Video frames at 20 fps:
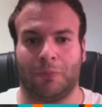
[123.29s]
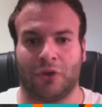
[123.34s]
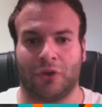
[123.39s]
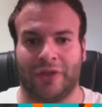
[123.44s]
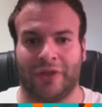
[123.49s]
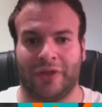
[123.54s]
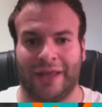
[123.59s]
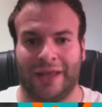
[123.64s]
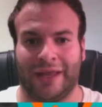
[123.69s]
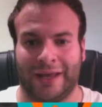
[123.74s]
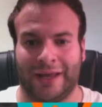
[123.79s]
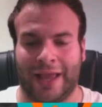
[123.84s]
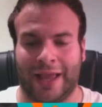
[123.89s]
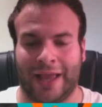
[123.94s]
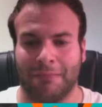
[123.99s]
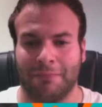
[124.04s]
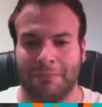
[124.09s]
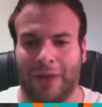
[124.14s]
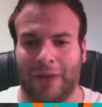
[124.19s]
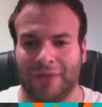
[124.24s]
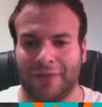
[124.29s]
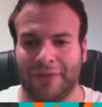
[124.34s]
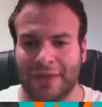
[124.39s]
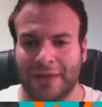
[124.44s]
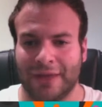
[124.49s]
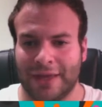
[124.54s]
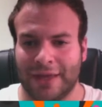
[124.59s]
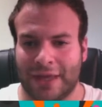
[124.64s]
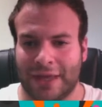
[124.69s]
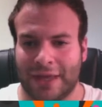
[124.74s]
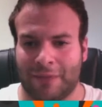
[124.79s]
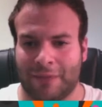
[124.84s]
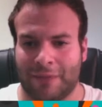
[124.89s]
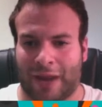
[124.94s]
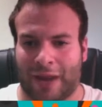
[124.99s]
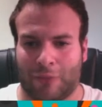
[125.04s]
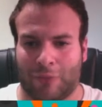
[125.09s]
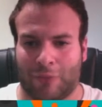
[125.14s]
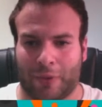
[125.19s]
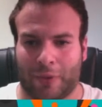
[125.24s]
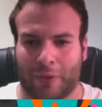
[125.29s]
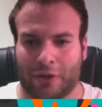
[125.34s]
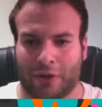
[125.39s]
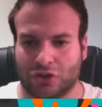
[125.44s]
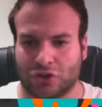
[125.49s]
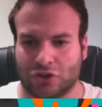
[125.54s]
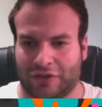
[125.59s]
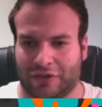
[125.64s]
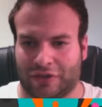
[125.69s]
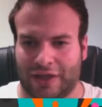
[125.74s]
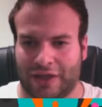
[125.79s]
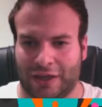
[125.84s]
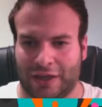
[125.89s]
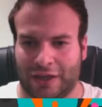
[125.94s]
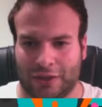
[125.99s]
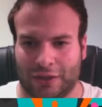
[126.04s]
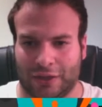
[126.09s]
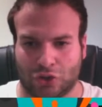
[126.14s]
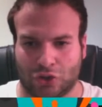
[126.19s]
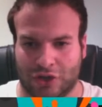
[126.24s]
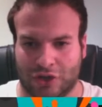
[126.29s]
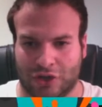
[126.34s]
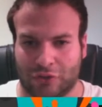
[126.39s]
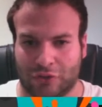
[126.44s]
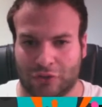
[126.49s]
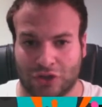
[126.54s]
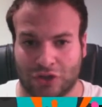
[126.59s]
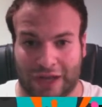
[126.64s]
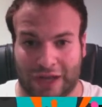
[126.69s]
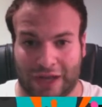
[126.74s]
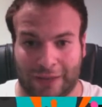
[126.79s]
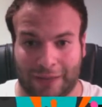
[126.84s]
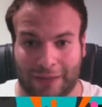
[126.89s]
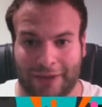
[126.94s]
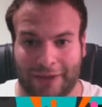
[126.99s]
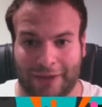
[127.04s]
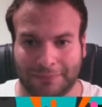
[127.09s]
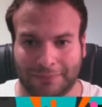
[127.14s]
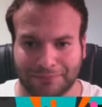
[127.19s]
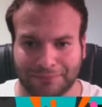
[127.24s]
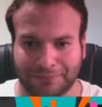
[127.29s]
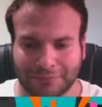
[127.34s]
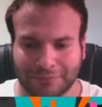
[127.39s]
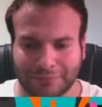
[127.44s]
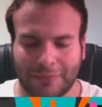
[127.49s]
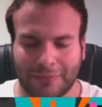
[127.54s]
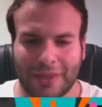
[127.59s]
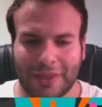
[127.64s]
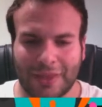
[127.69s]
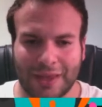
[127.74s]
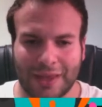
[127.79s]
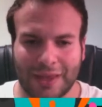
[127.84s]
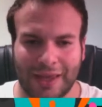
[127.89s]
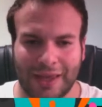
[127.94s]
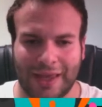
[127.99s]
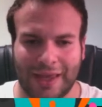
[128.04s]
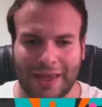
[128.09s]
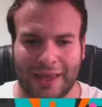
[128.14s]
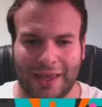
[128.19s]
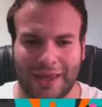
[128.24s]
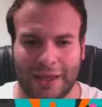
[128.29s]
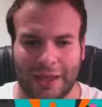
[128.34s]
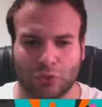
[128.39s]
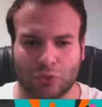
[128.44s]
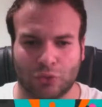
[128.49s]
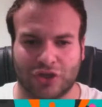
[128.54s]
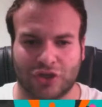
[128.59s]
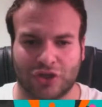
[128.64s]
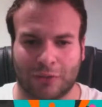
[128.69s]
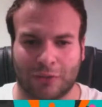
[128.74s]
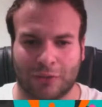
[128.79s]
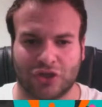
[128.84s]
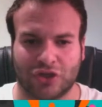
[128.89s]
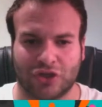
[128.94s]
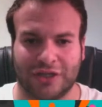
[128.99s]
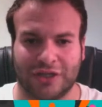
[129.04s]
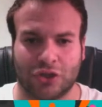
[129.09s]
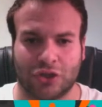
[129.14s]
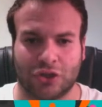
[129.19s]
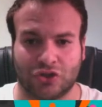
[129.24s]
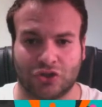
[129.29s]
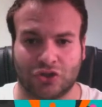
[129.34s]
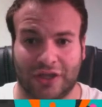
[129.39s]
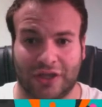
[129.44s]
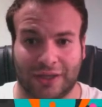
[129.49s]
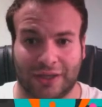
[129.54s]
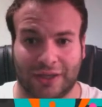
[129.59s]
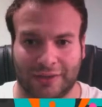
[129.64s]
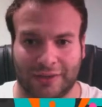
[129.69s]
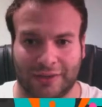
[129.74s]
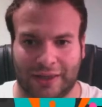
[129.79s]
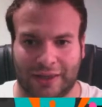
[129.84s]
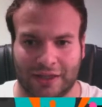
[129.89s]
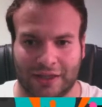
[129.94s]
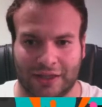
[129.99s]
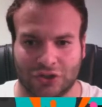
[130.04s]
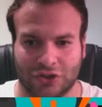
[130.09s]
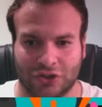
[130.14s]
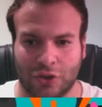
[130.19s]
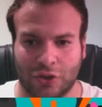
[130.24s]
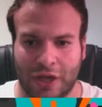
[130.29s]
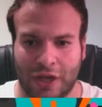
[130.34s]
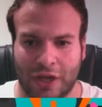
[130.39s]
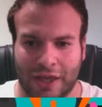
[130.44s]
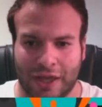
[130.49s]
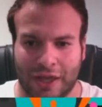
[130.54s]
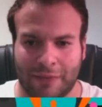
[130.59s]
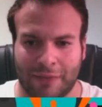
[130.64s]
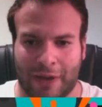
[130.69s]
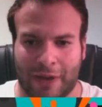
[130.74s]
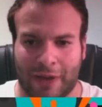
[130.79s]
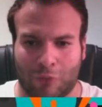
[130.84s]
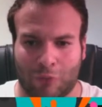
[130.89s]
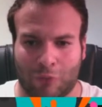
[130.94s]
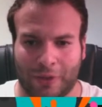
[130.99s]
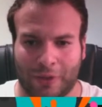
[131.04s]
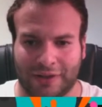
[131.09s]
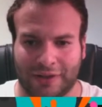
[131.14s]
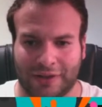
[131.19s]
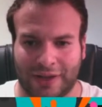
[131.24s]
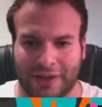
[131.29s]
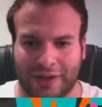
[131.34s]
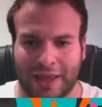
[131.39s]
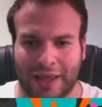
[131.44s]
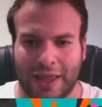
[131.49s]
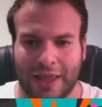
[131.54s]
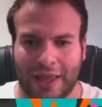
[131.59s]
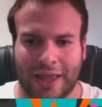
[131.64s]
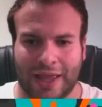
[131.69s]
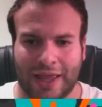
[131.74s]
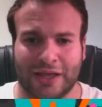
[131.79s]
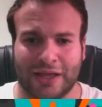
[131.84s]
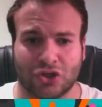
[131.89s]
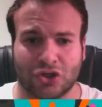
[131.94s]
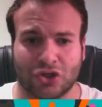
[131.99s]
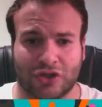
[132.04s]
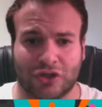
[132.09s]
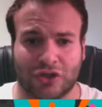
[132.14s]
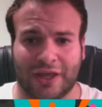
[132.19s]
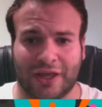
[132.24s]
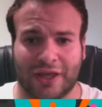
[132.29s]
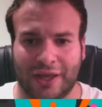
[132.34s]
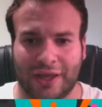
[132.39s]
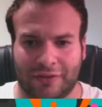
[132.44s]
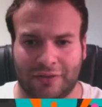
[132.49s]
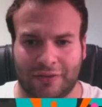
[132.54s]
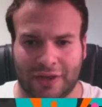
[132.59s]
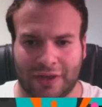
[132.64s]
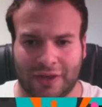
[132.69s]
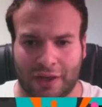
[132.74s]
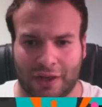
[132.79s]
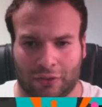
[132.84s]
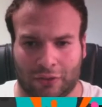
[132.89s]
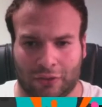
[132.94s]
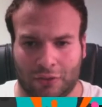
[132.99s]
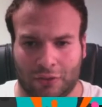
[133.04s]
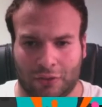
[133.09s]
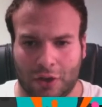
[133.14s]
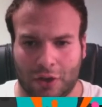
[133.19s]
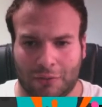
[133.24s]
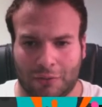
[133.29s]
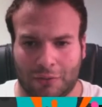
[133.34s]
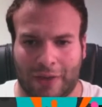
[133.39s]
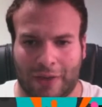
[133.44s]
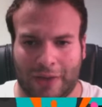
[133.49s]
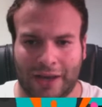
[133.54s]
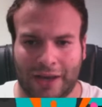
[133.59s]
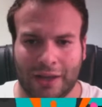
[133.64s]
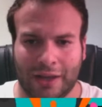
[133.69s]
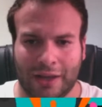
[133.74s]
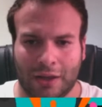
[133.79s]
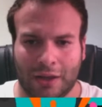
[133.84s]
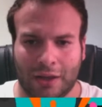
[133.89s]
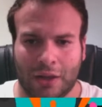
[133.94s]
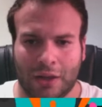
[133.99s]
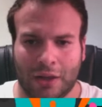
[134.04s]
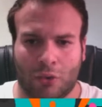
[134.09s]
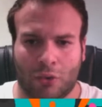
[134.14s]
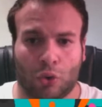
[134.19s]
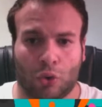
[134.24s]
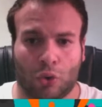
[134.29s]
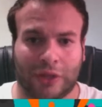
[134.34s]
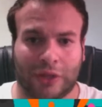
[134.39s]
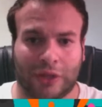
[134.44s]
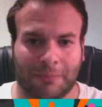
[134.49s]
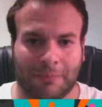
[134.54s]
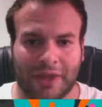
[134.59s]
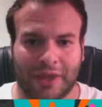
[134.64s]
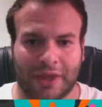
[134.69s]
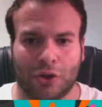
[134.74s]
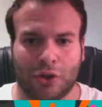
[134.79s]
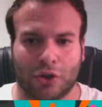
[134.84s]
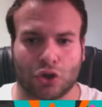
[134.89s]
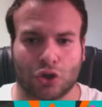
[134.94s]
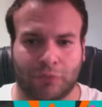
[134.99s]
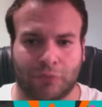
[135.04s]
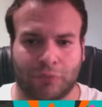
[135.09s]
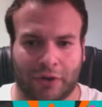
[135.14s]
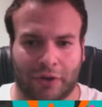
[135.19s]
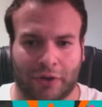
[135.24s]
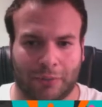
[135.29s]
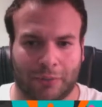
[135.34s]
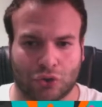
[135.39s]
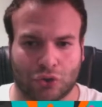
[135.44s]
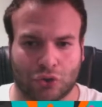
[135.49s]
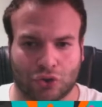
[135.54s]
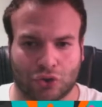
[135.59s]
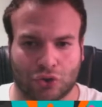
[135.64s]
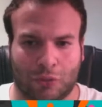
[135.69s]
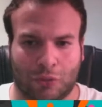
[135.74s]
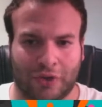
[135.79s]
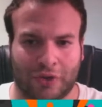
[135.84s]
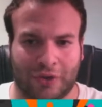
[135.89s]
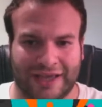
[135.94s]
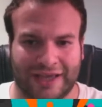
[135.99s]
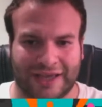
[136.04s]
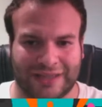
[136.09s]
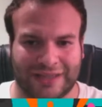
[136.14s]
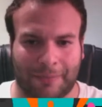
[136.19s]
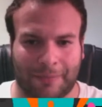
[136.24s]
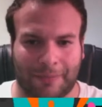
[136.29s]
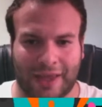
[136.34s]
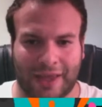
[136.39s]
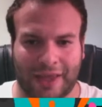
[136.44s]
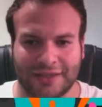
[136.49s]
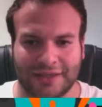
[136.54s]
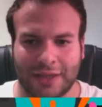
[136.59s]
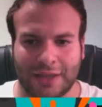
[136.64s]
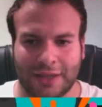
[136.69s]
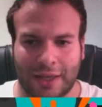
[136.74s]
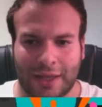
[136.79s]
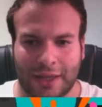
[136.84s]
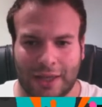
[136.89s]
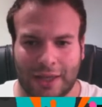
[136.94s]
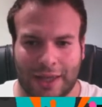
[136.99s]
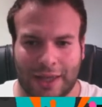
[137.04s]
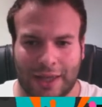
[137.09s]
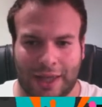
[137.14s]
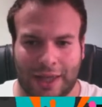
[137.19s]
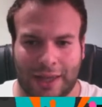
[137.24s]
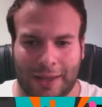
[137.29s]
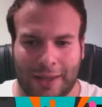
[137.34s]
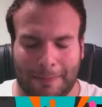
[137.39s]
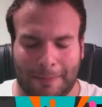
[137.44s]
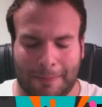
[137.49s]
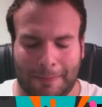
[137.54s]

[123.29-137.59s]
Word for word: del gamepad y para movernos hacia los lados la cámara eh, usaremos el joystick derecho y para moverte el joystick izquierdo, ¿vale? Luego también nos podremos, como ya sabéis, em,